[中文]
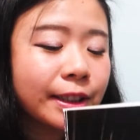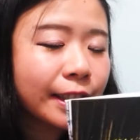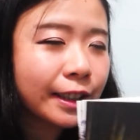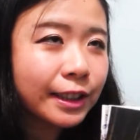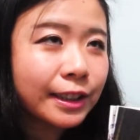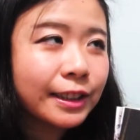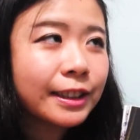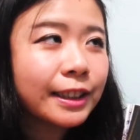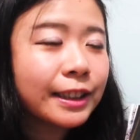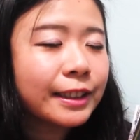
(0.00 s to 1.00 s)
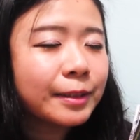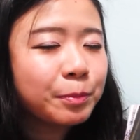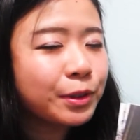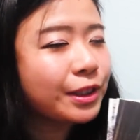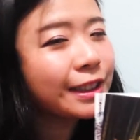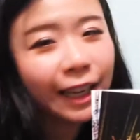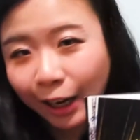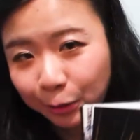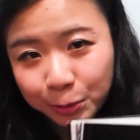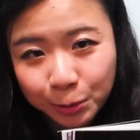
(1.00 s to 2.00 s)
这个不是在
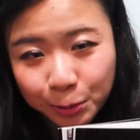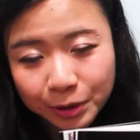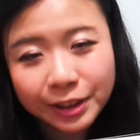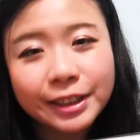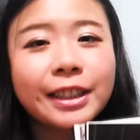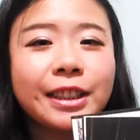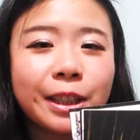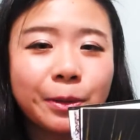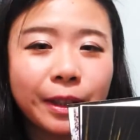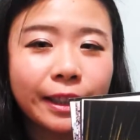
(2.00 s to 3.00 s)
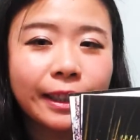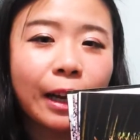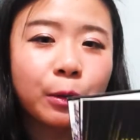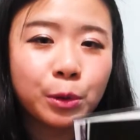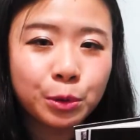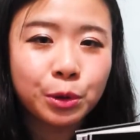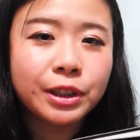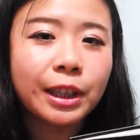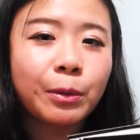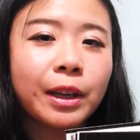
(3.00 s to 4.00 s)
韩国做的，但是因为跟韩国旅游
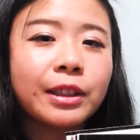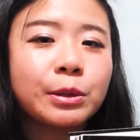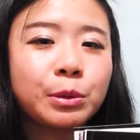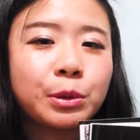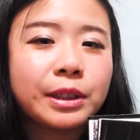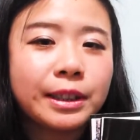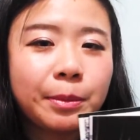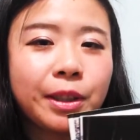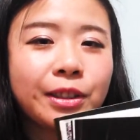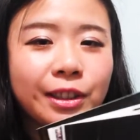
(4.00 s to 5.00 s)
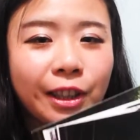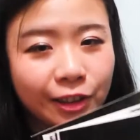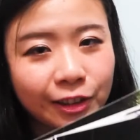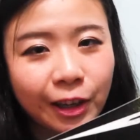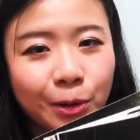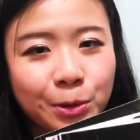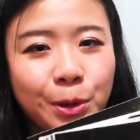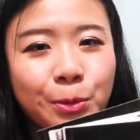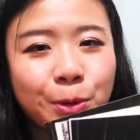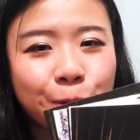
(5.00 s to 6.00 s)
相关，而且我觉得 CP 值很高，
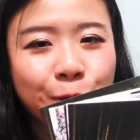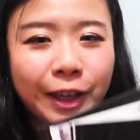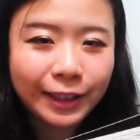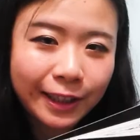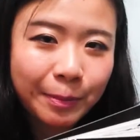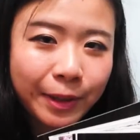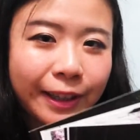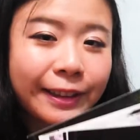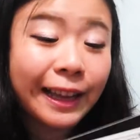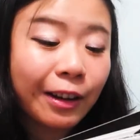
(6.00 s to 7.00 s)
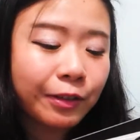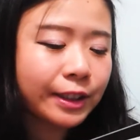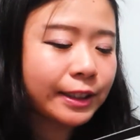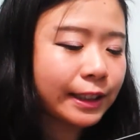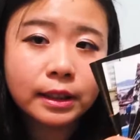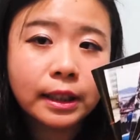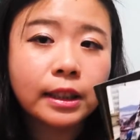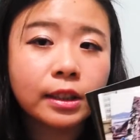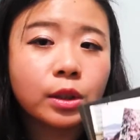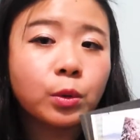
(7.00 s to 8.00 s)
所以我就放在第一名跟大家分享。这
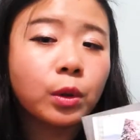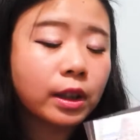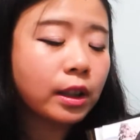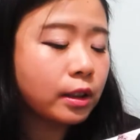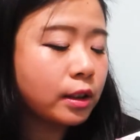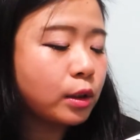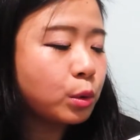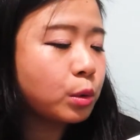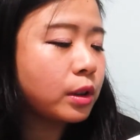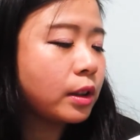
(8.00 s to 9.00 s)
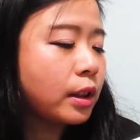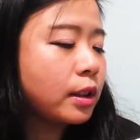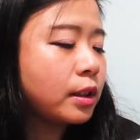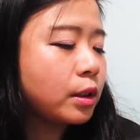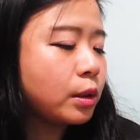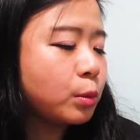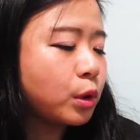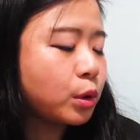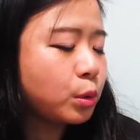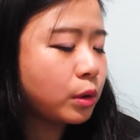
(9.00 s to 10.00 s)
个是我第二次做的，第二次
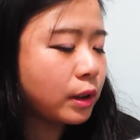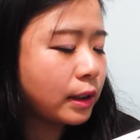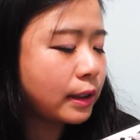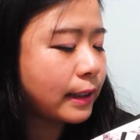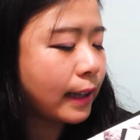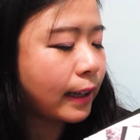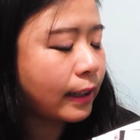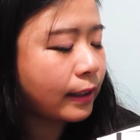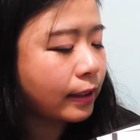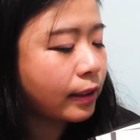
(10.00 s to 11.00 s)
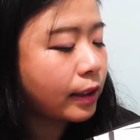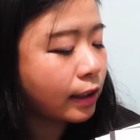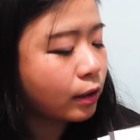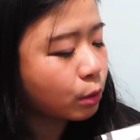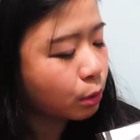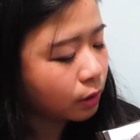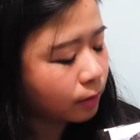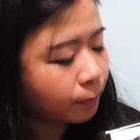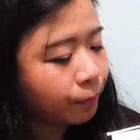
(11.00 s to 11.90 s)
我做的是在点点印做的，